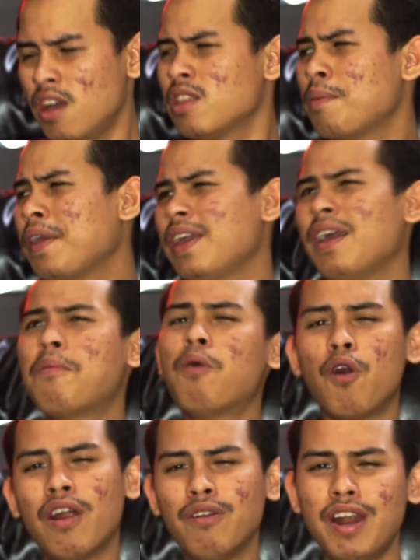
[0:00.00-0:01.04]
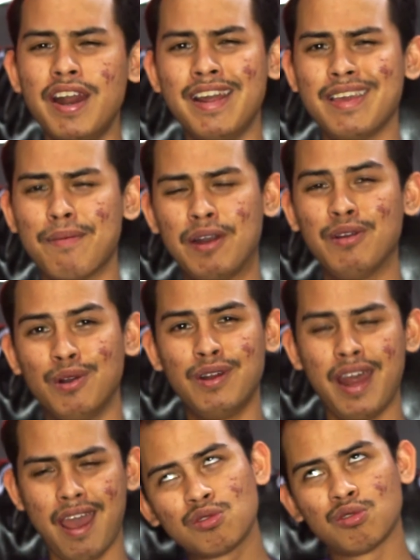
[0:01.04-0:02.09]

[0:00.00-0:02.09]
Tapi kayaknya kebodohan udah dari zaman dulu deh.